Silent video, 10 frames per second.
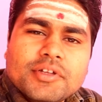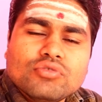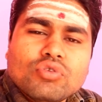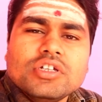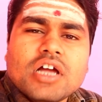भी
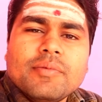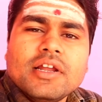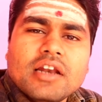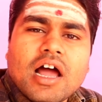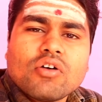दुनिया
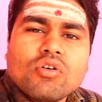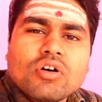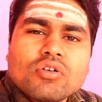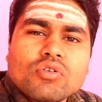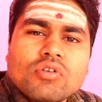में लाखों
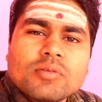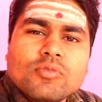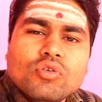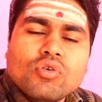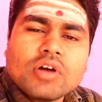करोड़ों
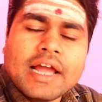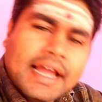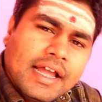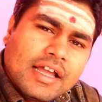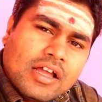अरबों लोग
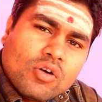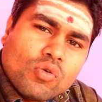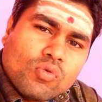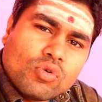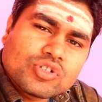हैं
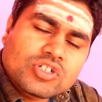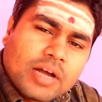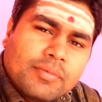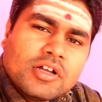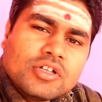वो
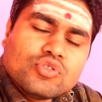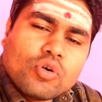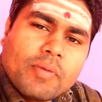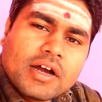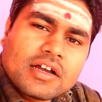सब
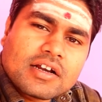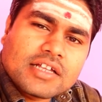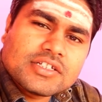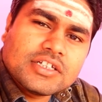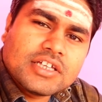जो मकर
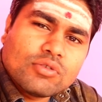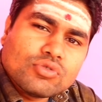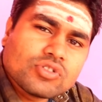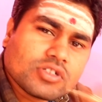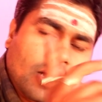राशि के
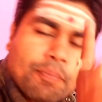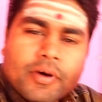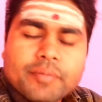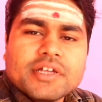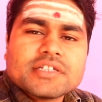उन सब
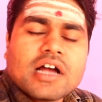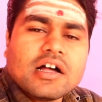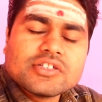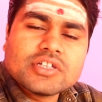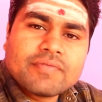पर में इसका
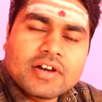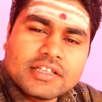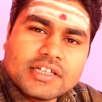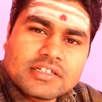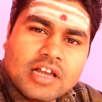आंशिक
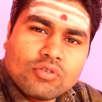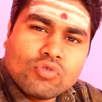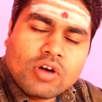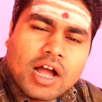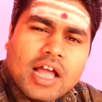फलादेश
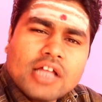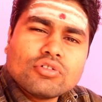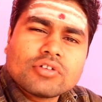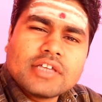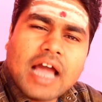लागू होगा
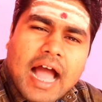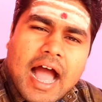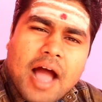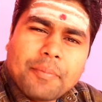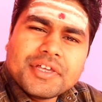तो क्या
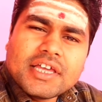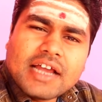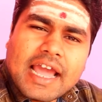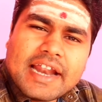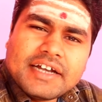आप
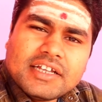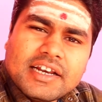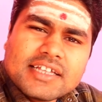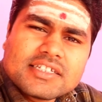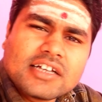ये गारंटी
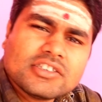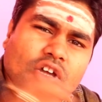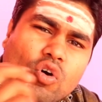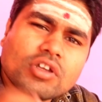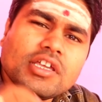ले
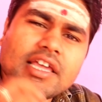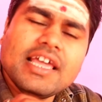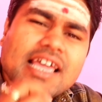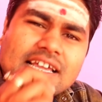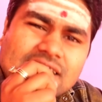सकते हो कि
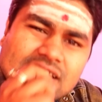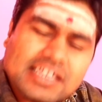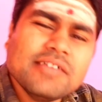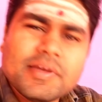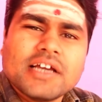एक
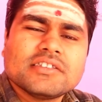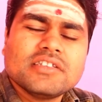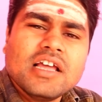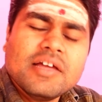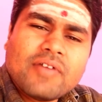ही
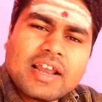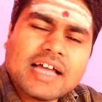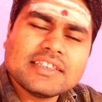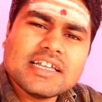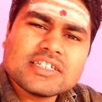
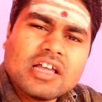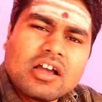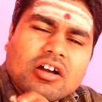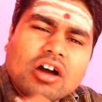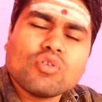फलादेश
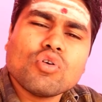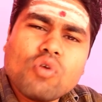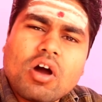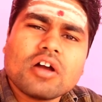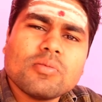
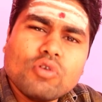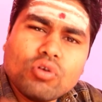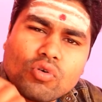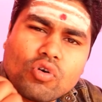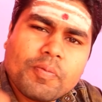करोड़ों अरबों
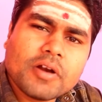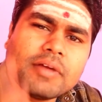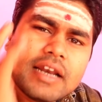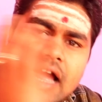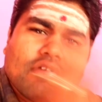लोगों पर
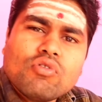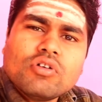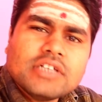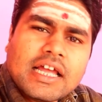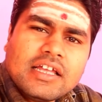में लागू
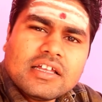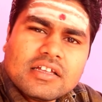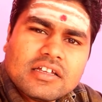हो जाए